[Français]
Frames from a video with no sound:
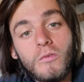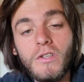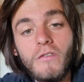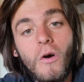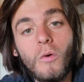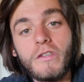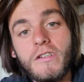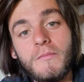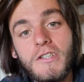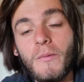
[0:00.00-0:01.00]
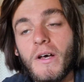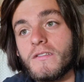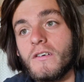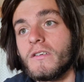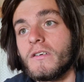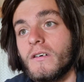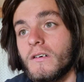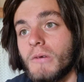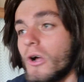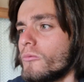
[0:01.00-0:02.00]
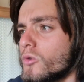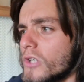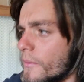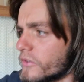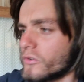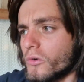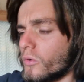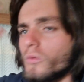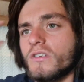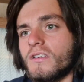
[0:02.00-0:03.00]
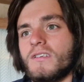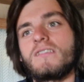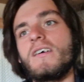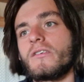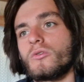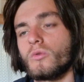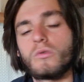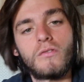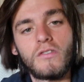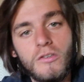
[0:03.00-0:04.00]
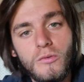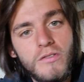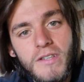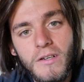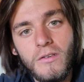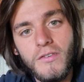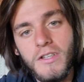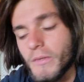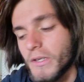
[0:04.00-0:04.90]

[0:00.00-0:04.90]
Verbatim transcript: content d'avoir rencontré ces petites personnes et euh, bah, comme toutes les personnes que je rencontre, c'est dingue. Ce Tour de France, c'est juste dingue en fait,